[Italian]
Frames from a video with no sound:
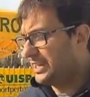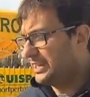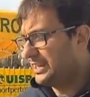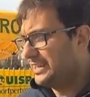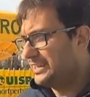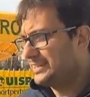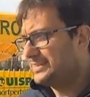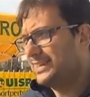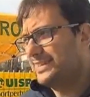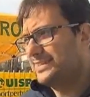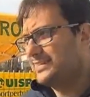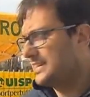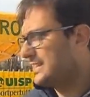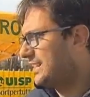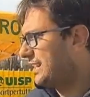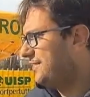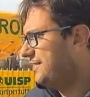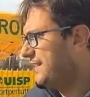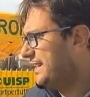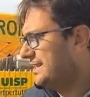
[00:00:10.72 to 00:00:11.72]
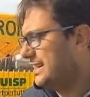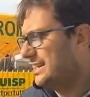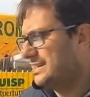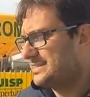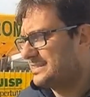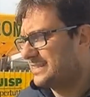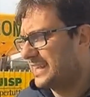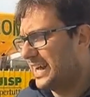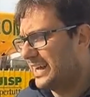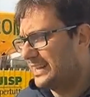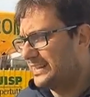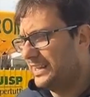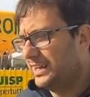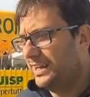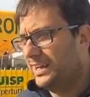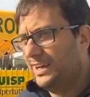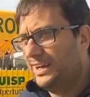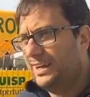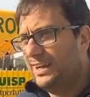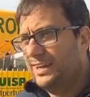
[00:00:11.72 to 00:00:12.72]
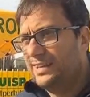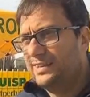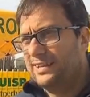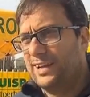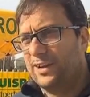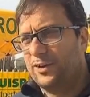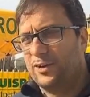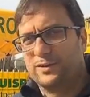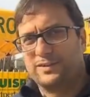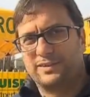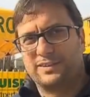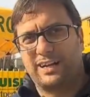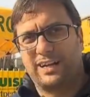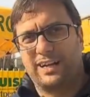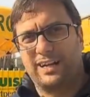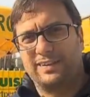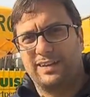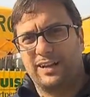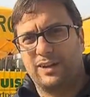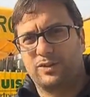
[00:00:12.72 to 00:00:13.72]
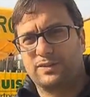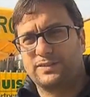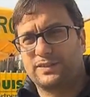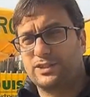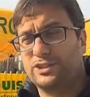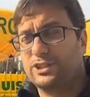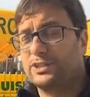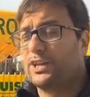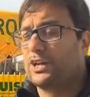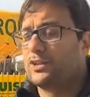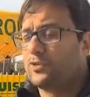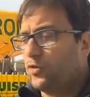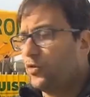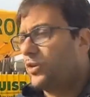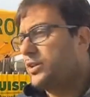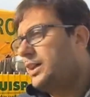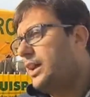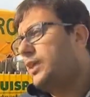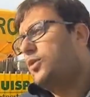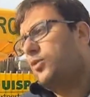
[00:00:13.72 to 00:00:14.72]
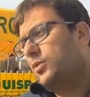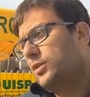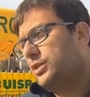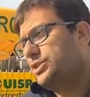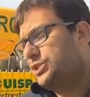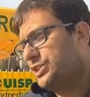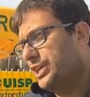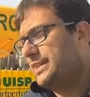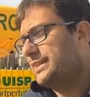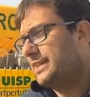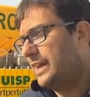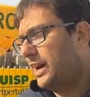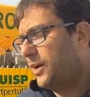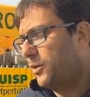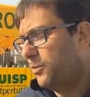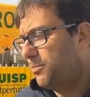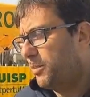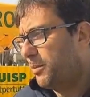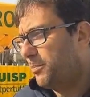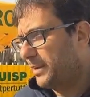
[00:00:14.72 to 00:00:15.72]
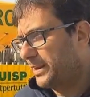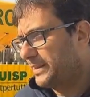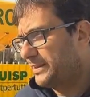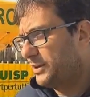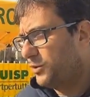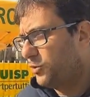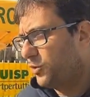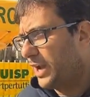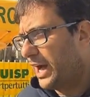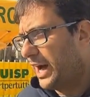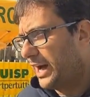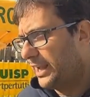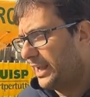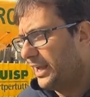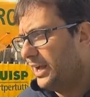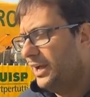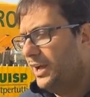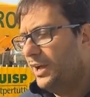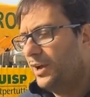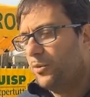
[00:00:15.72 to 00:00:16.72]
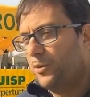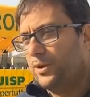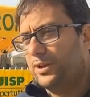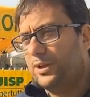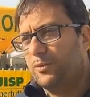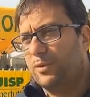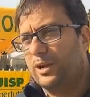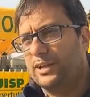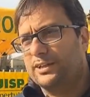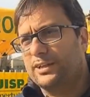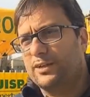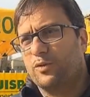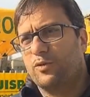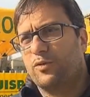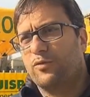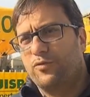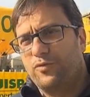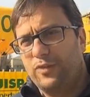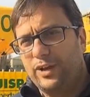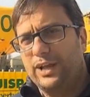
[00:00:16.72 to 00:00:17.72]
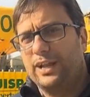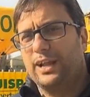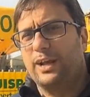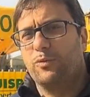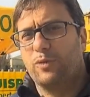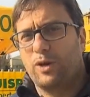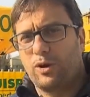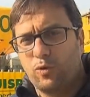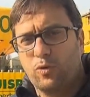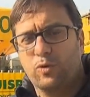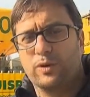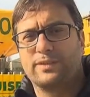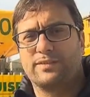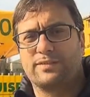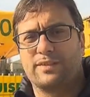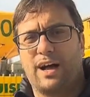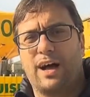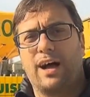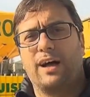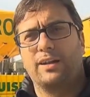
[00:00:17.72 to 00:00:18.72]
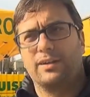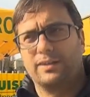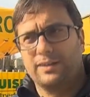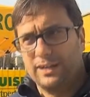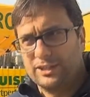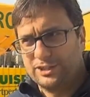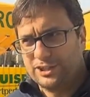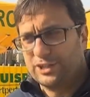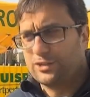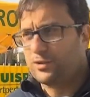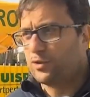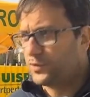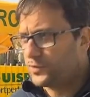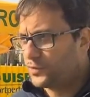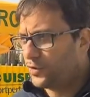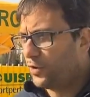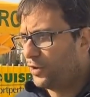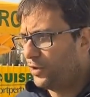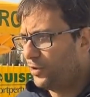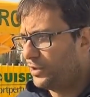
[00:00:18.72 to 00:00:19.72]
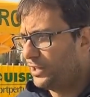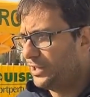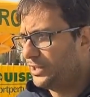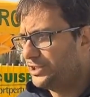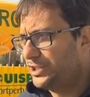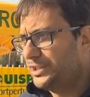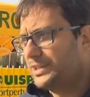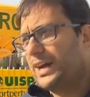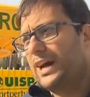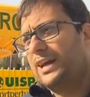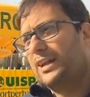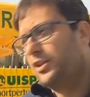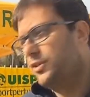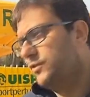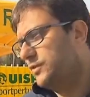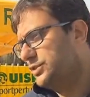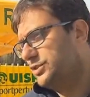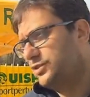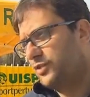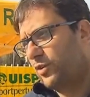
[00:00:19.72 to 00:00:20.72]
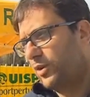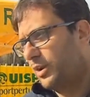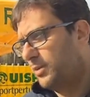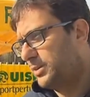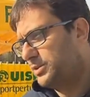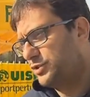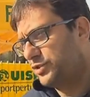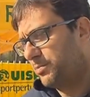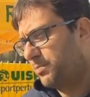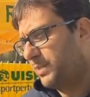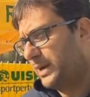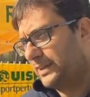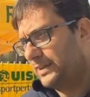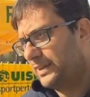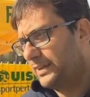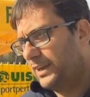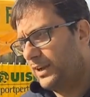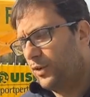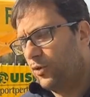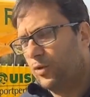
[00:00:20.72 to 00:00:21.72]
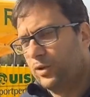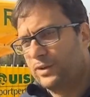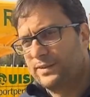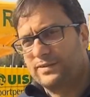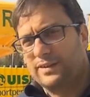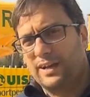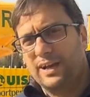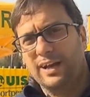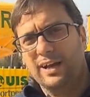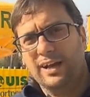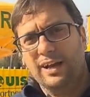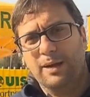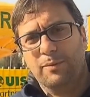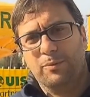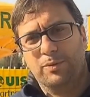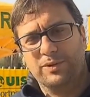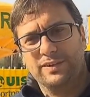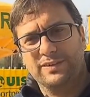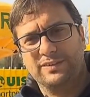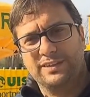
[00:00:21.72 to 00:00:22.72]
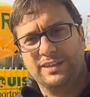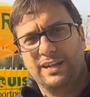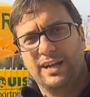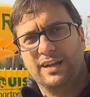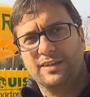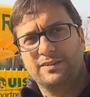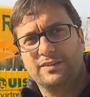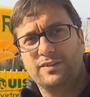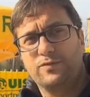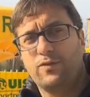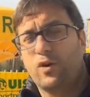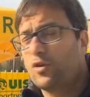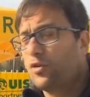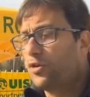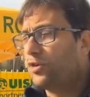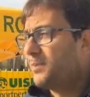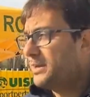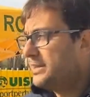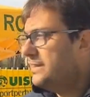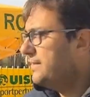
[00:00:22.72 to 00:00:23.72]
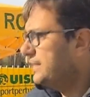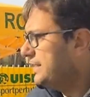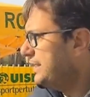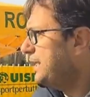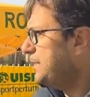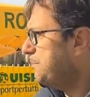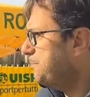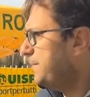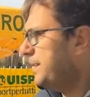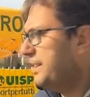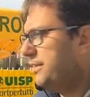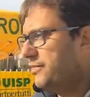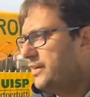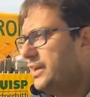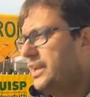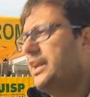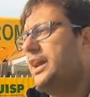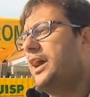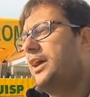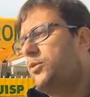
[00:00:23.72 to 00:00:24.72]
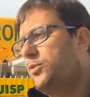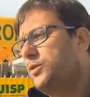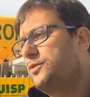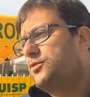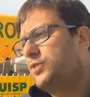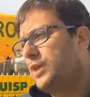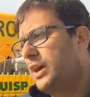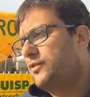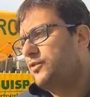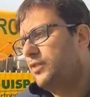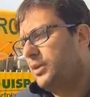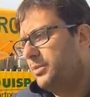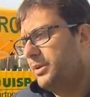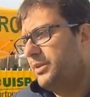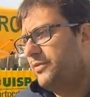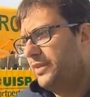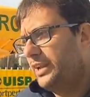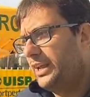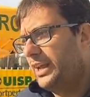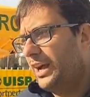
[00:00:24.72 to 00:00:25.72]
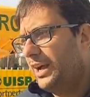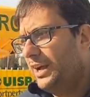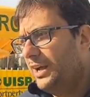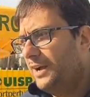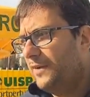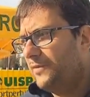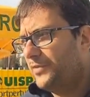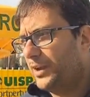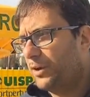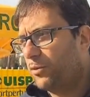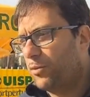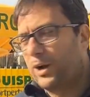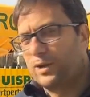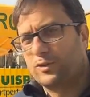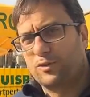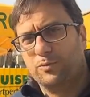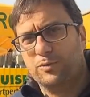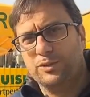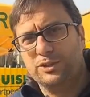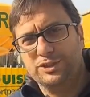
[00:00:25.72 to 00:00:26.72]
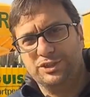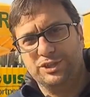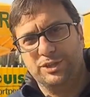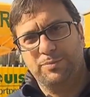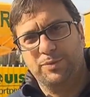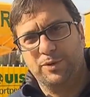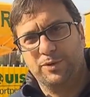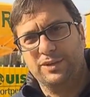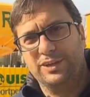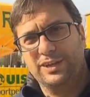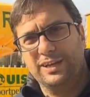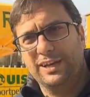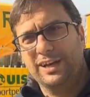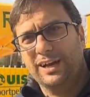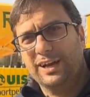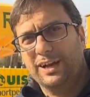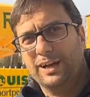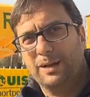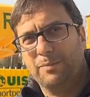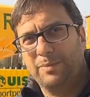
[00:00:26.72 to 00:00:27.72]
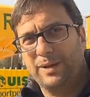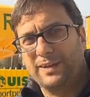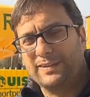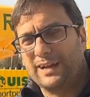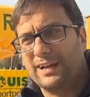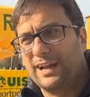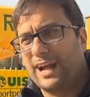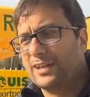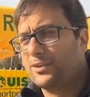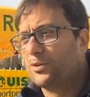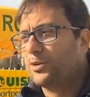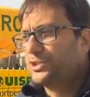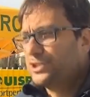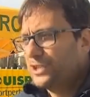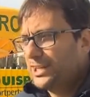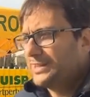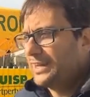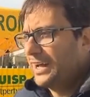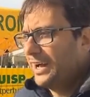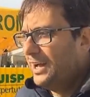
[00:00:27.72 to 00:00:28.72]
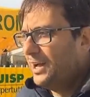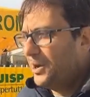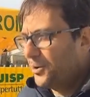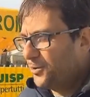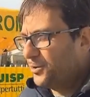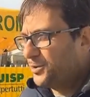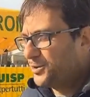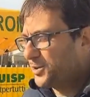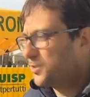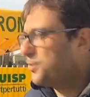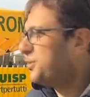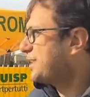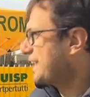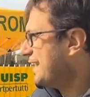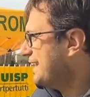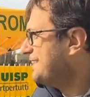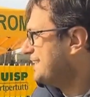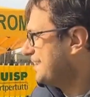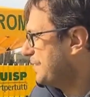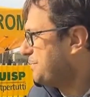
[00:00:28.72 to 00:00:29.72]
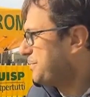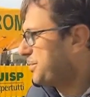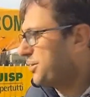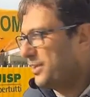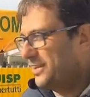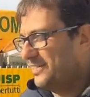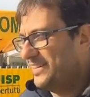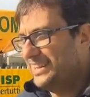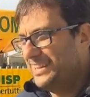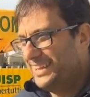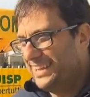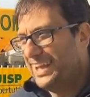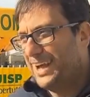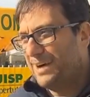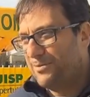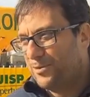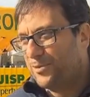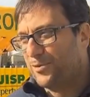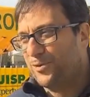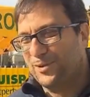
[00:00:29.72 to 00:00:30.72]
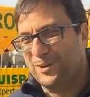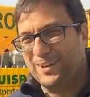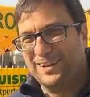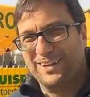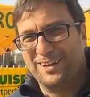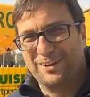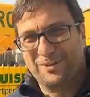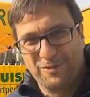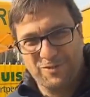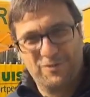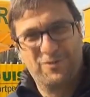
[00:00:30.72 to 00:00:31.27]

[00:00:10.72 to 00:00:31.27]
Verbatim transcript: anni d'assenza dalle vie, dalle strade della nostra, della nostra, città, torna con una scelta un po' particolare, quindi quella di non offrire una corsa nel centro storico della città, laddove ci sono la maggior parte delle corse podistiche che si svolgono, ma di venire in periferia, in questo caso la periferia del quarto municipio di eh, Pietralata, una scelta controcorrente che però rivendichiamo con, con